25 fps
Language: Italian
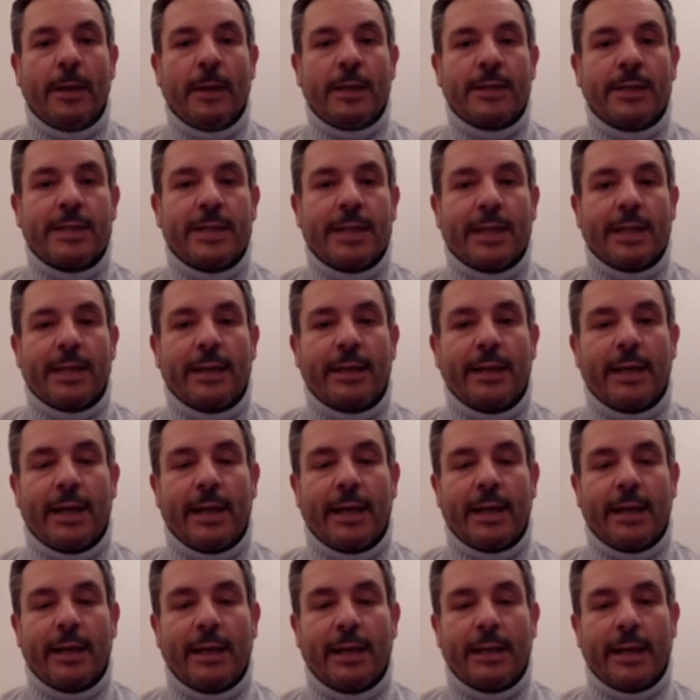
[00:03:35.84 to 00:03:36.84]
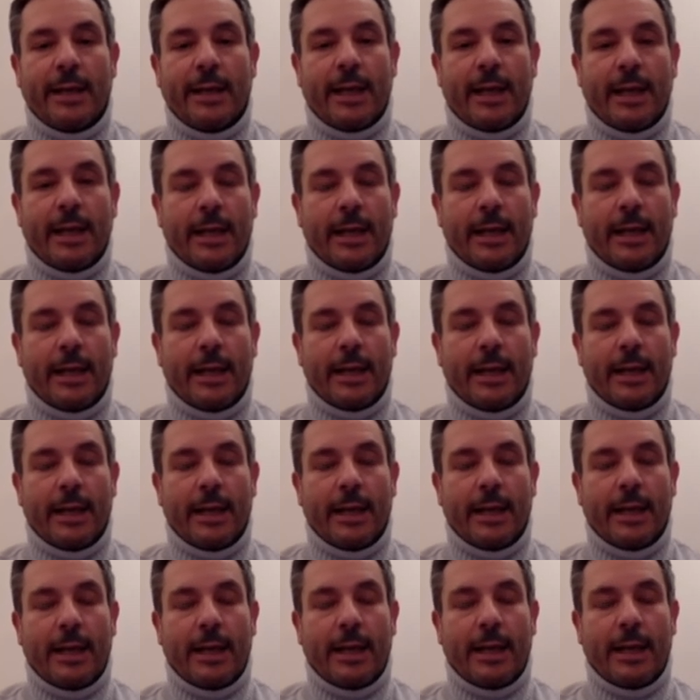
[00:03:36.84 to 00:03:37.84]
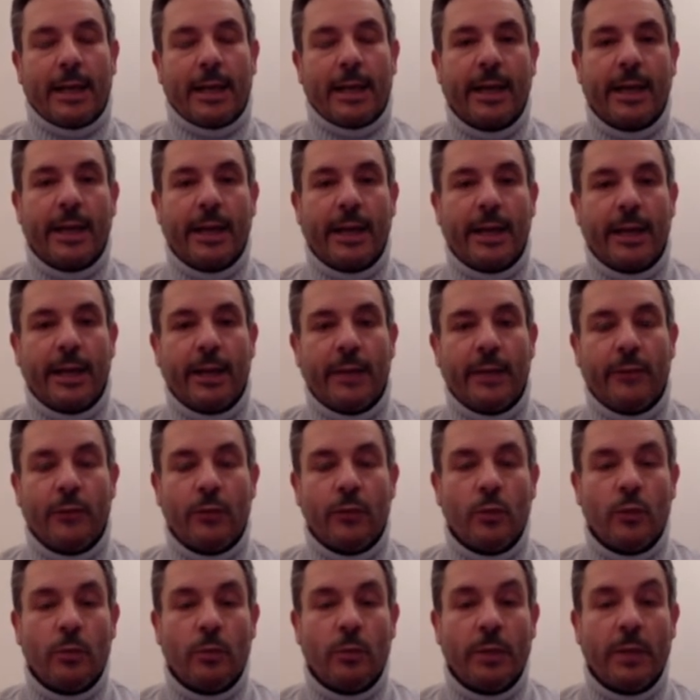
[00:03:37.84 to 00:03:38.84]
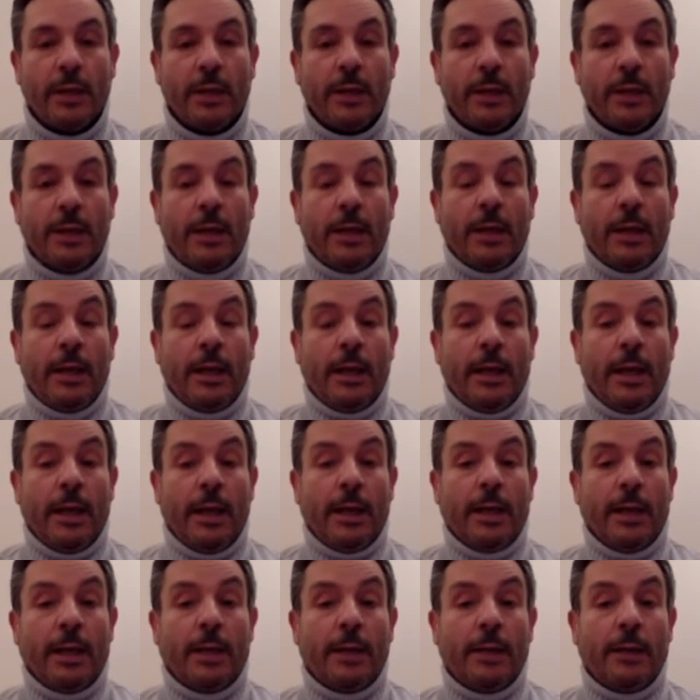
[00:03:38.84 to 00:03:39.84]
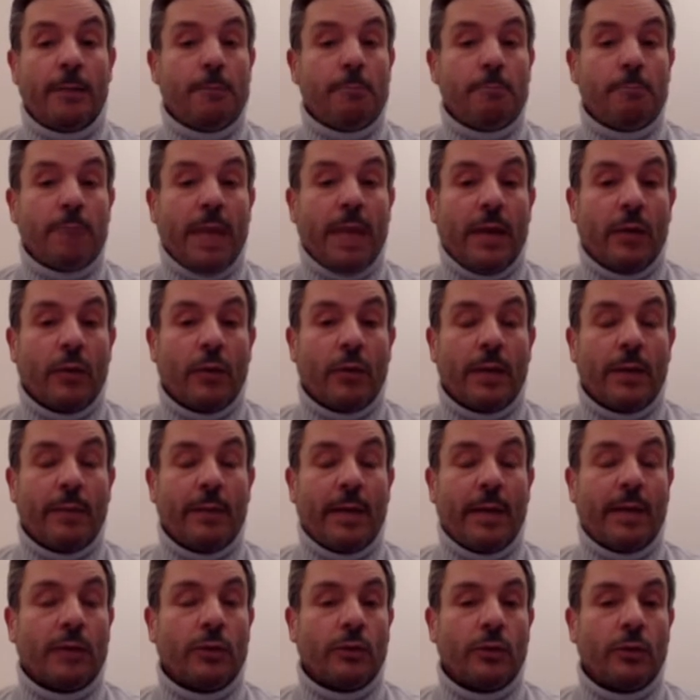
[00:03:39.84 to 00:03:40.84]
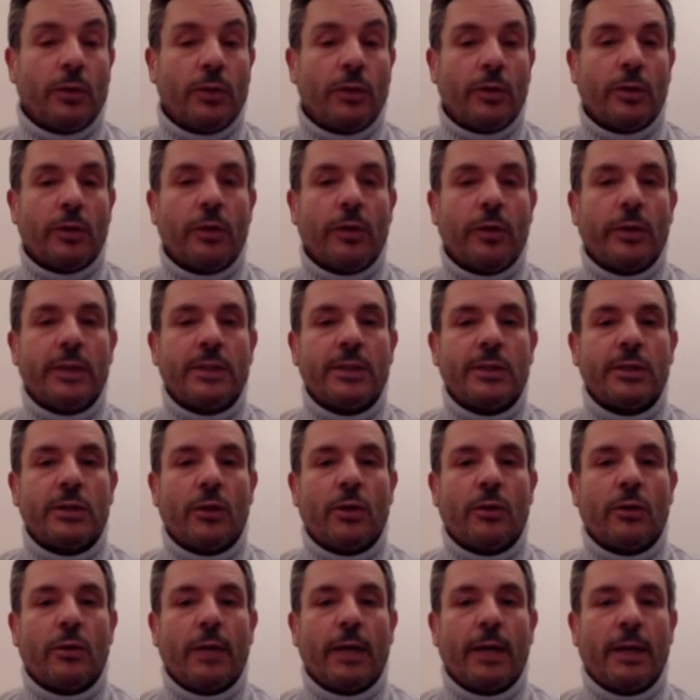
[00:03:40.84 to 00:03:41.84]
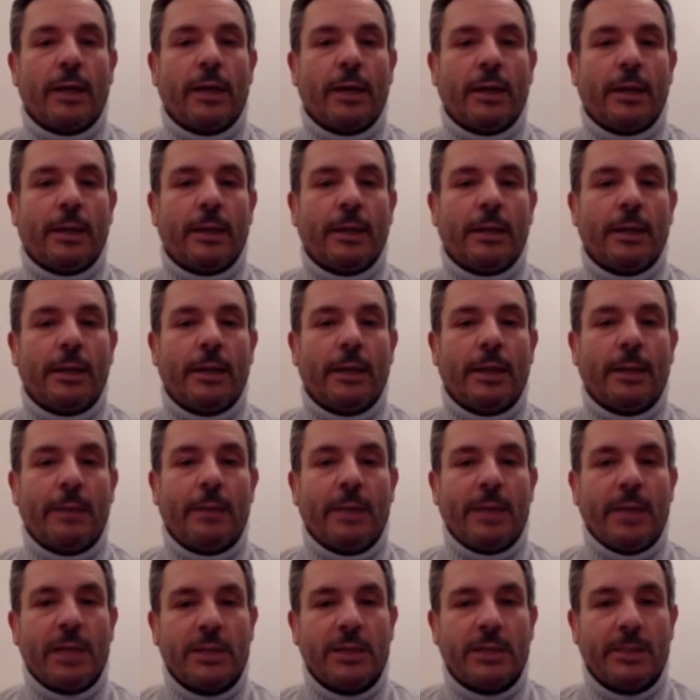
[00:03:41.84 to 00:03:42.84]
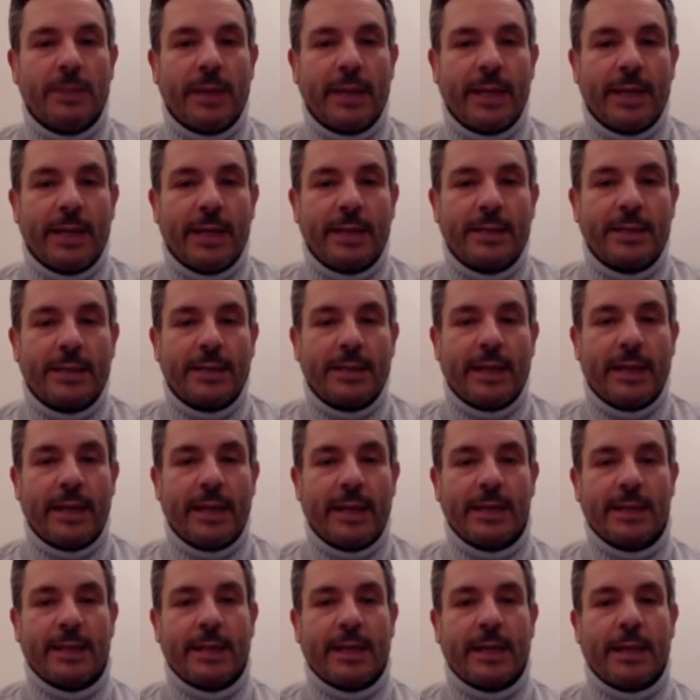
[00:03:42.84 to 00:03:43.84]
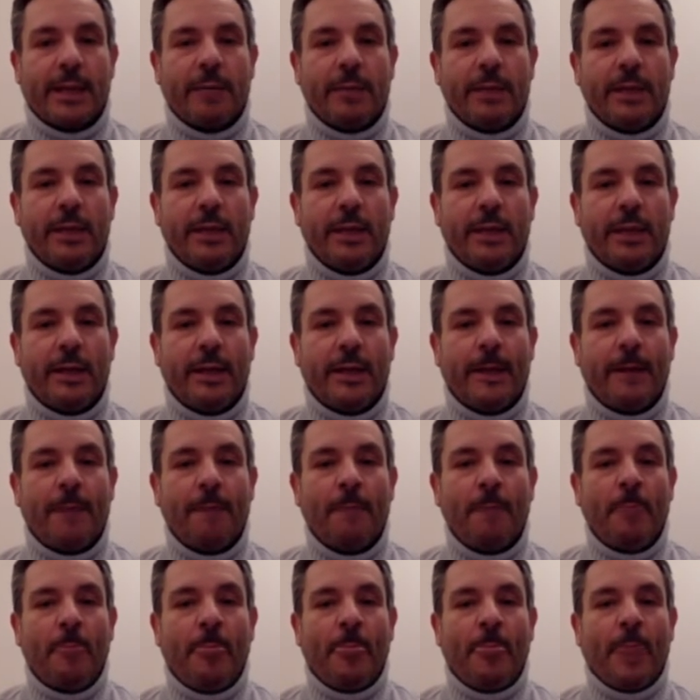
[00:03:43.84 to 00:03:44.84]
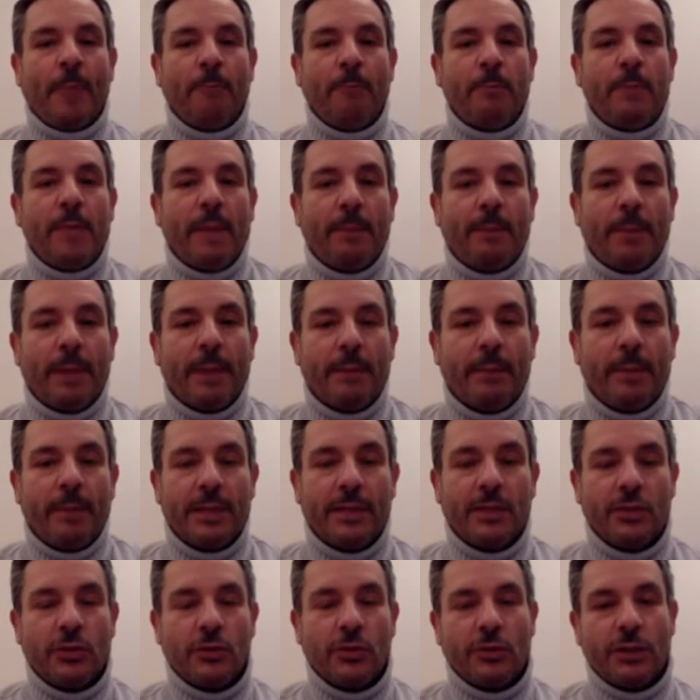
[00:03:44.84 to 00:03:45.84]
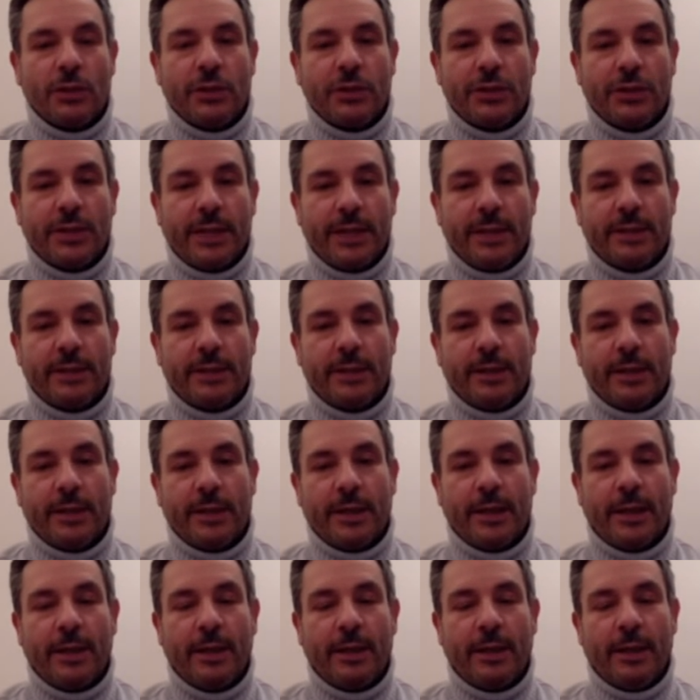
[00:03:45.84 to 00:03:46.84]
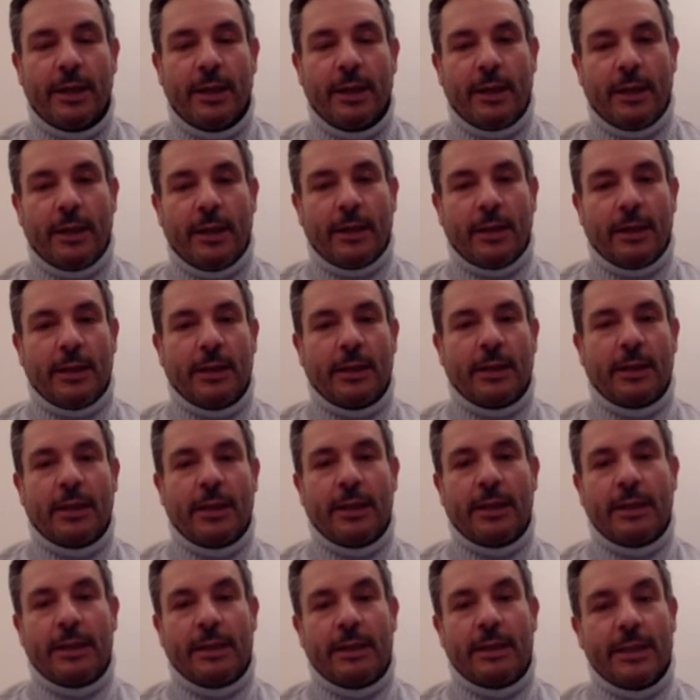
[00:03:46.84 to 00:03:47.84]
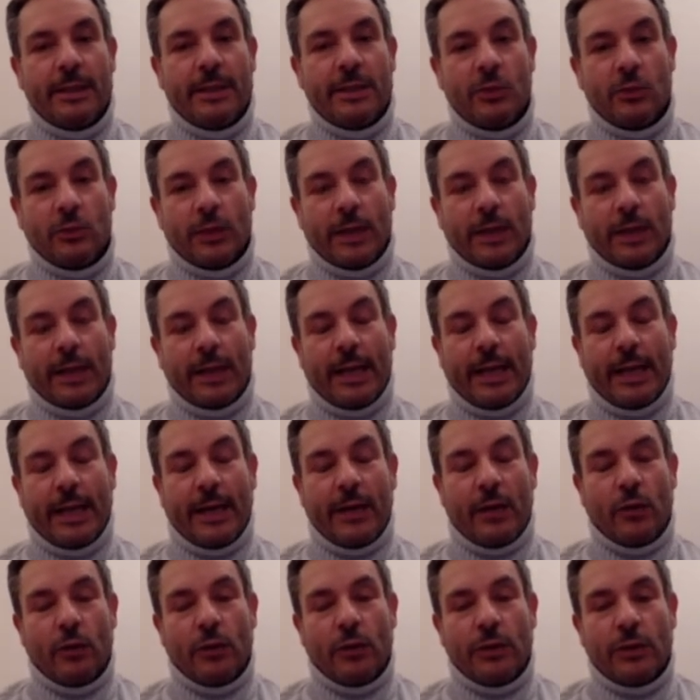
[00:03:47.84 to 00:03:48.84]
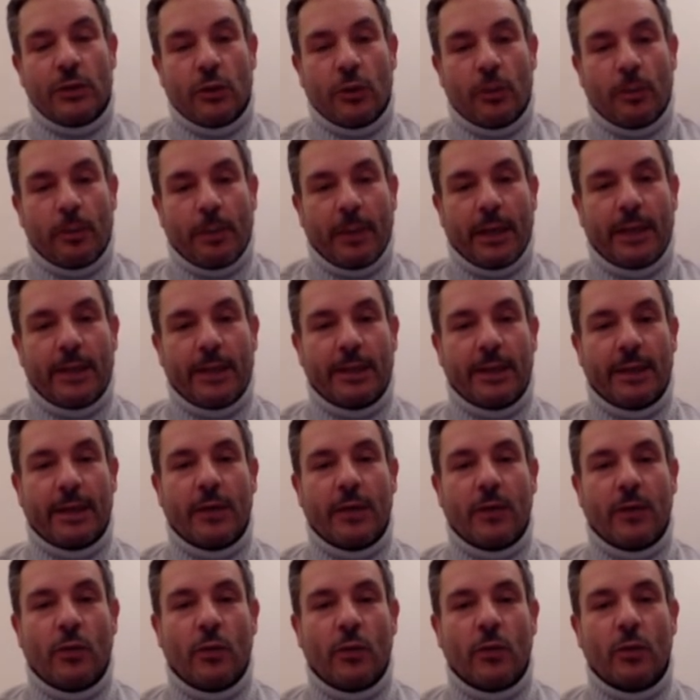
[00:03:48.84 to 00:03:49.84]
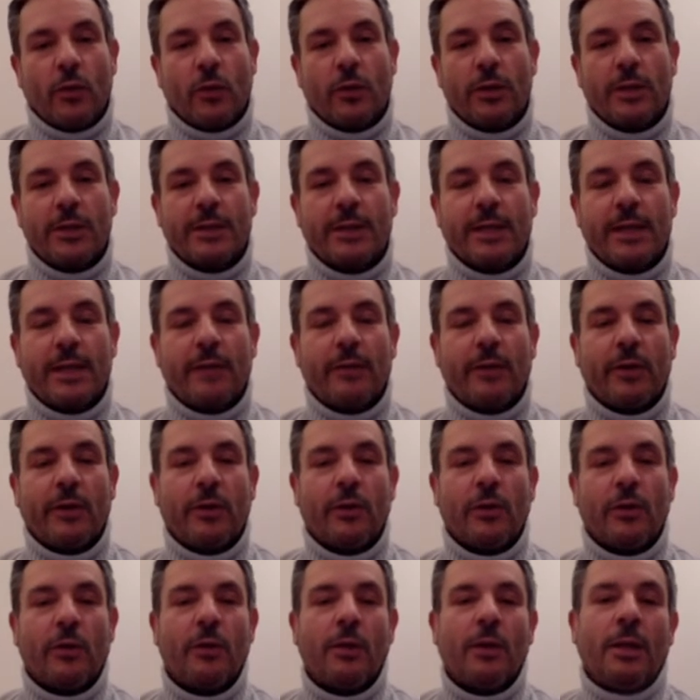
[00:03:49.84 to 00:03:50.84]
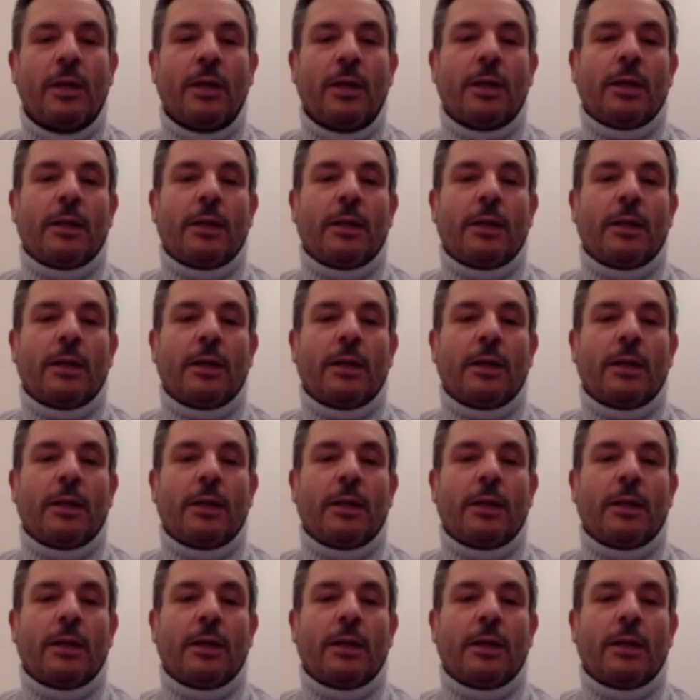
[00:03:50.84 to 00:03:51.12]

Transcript: scaldare il crack e poi aspirarne i fumi. E mi hanno chiamato, io ero in zona, eh, la mia esperienza da ex carabiniere mi ha permesso di scendere eh, nel sotterraneo, di sorprendere coloro che stavano